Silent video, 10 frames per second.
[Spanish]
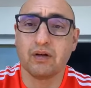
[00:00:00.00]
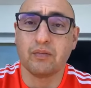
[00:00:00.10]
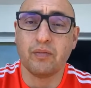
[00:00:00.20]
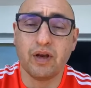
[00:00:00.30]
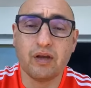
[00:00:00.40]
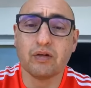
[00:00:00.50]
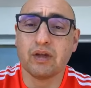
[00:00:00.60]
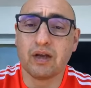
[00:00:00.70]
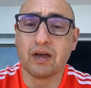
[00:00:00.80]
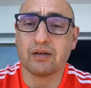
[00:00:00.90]
Mis niños
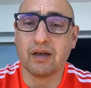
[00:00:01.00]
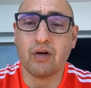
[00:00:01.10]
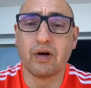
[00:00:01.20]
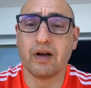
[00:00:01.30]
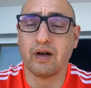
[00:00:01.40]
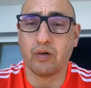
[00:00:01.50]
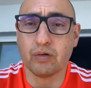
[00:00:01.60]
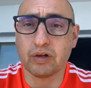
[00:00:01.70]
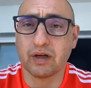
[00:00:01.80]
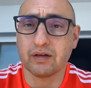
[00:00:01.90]
tienen que hacer lo que les
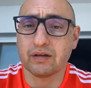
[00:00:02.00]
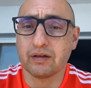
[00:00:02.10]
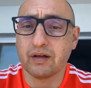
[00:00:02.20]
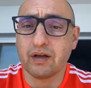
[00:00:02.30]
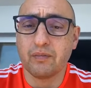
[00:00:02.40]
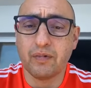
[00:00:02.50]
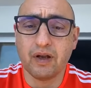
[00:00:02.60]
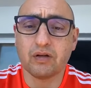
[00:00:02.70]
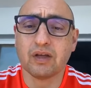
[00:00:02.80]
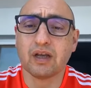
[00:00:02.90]
gusta. Mis
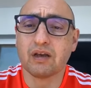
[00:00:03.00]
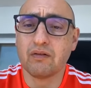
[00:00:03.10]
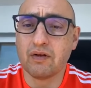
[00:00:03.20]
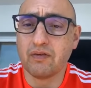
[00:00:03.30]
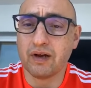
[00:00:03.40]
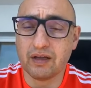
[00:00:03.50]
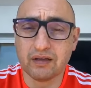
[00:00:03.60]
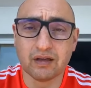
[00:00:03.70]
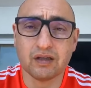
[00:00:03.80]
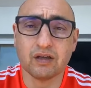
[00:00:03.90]
niños tienen que vivir
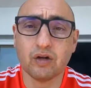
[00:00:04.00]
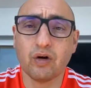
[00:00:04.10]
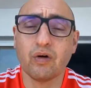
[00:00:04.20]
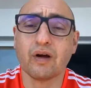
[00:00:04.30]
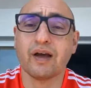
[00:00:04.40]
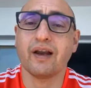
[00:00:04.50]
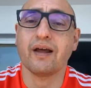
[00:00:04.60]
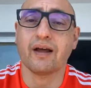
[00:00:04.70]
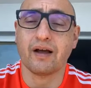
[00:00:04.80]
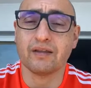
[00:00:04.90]
felices haciendo lo que les
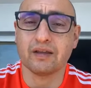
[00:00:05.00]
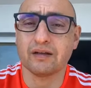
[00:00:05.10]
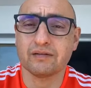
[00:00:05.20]
encanta.